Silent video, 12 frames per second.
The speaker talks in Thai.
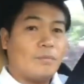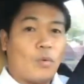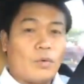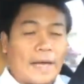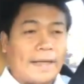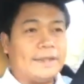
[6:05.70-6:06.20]

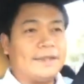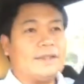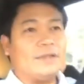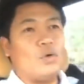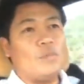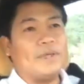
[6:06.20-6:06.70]
ผู้ใด
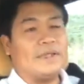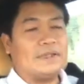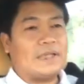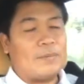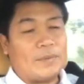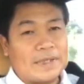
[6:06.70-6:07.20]
ดูหมิ่น
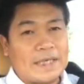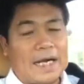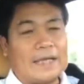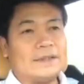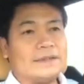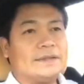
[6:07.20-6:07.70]
เจ้าพนักงา
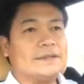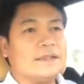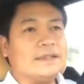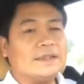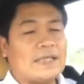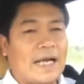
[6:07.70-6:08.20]
น
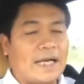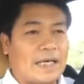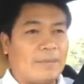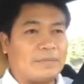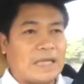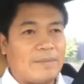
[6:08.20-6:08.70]
ซึ่งได้กระ
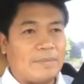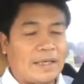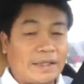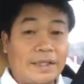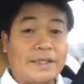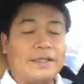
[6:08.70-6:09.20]
ทำตามหน้า
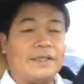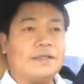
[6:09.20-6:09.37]
ที่